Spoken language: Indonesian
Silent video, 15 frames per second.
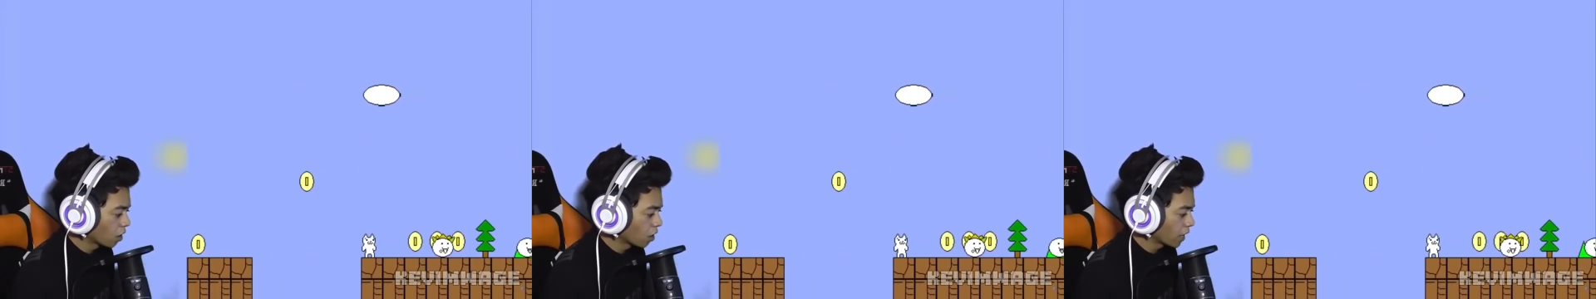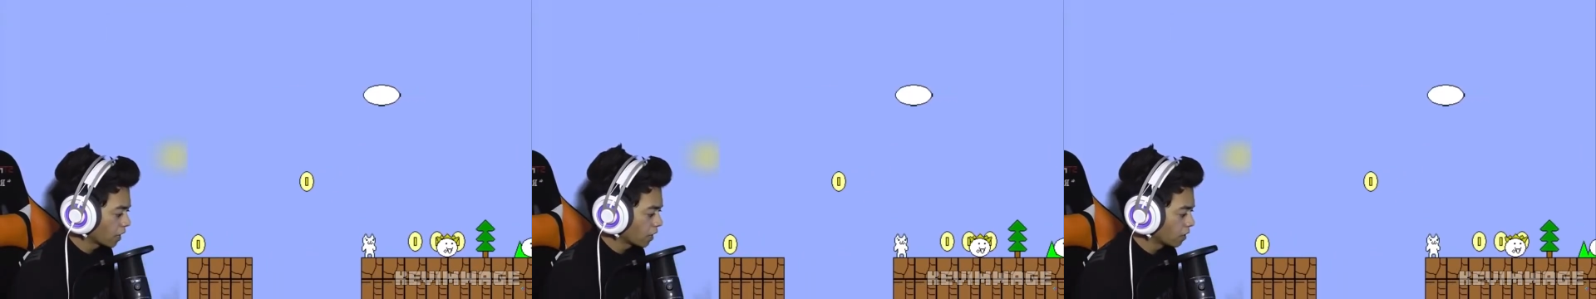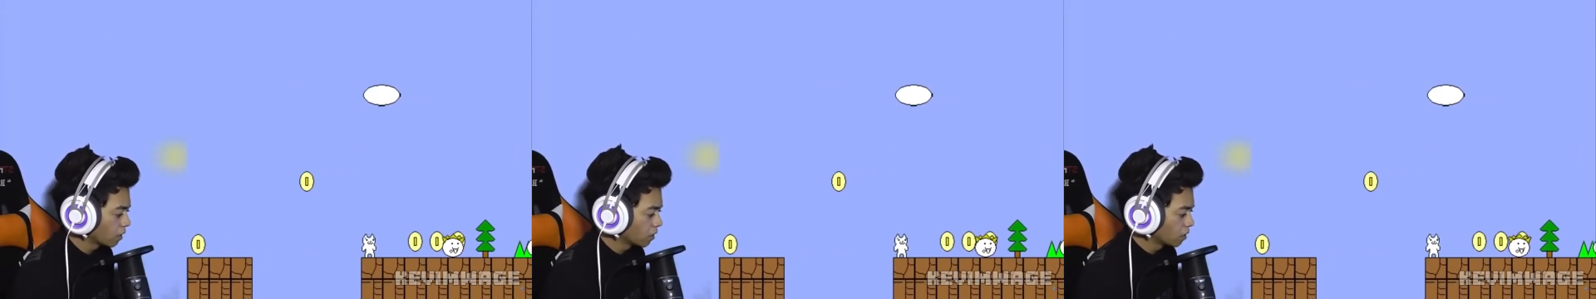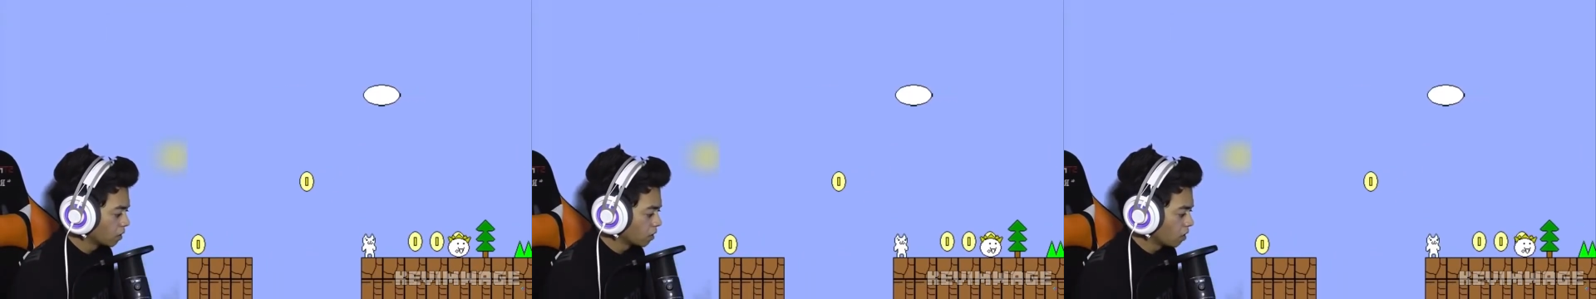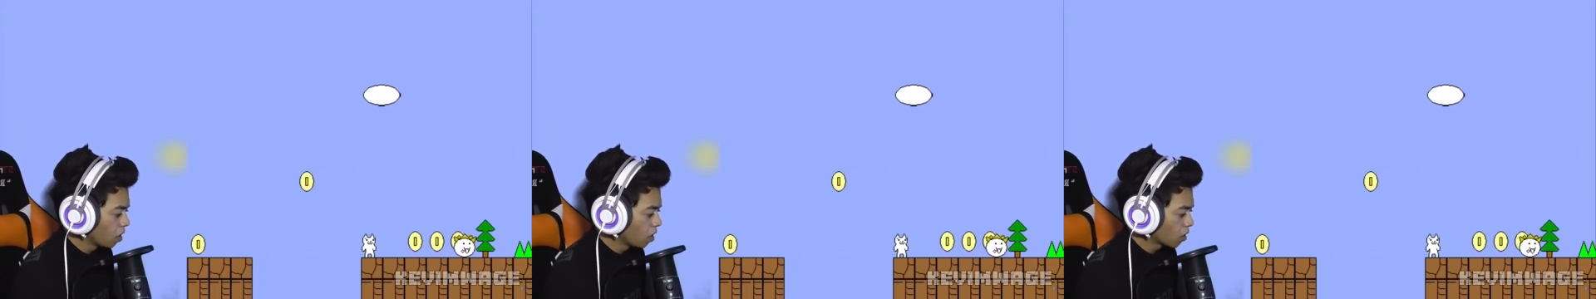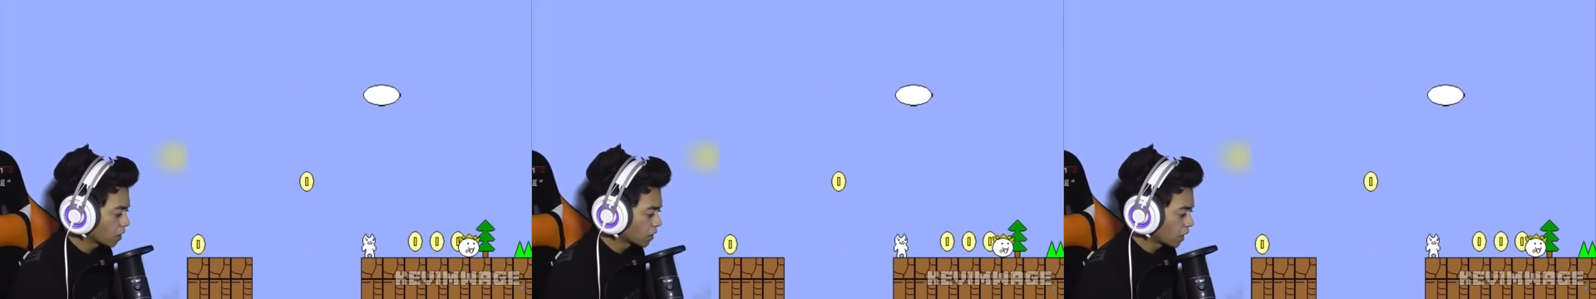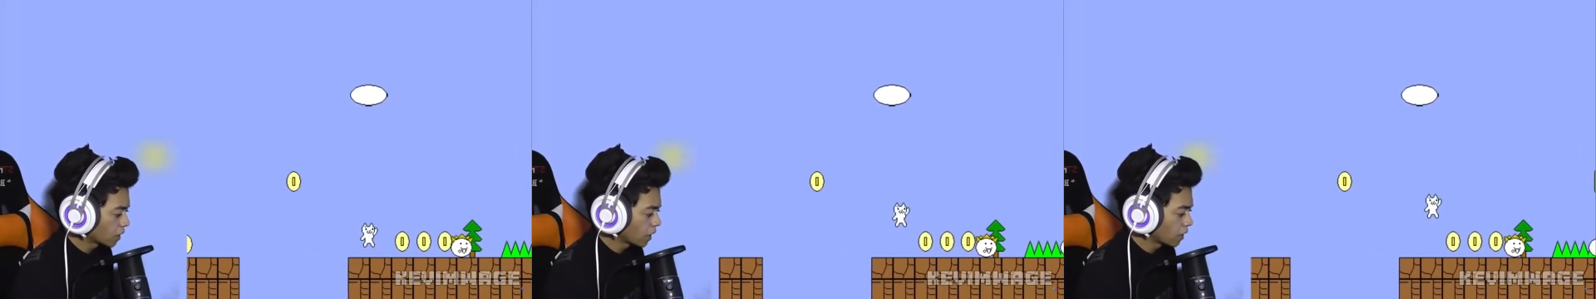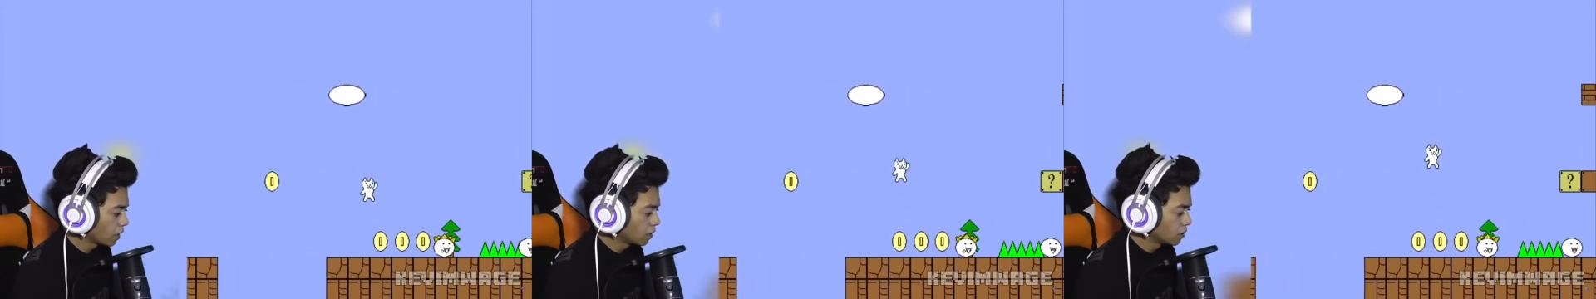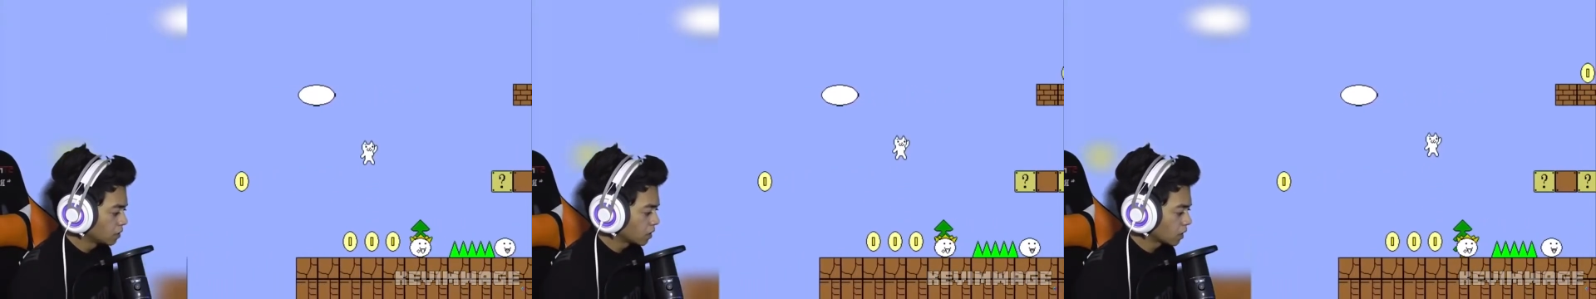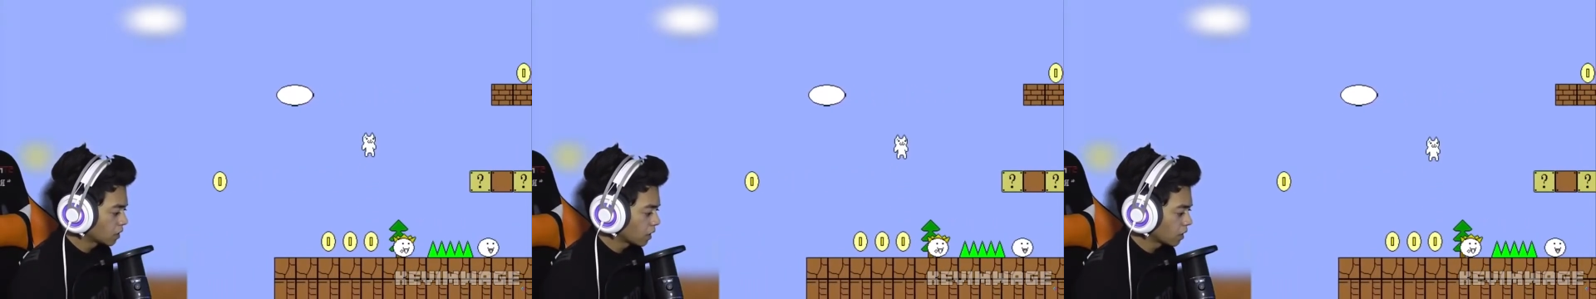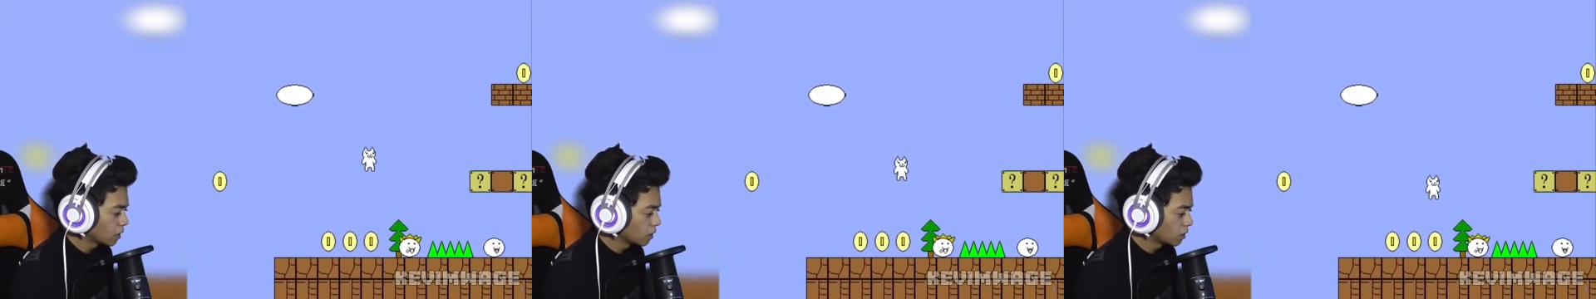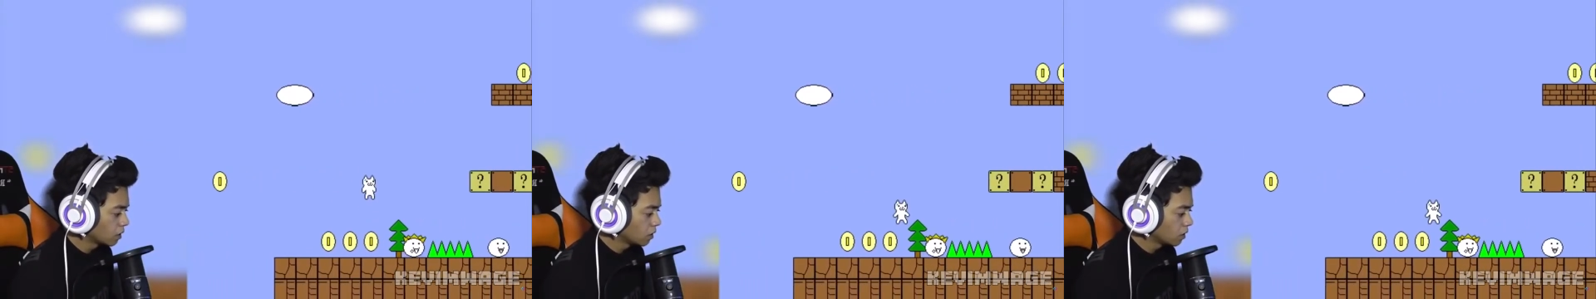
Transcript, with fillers: Oke. Okay. Oke, okay, santai. Santai.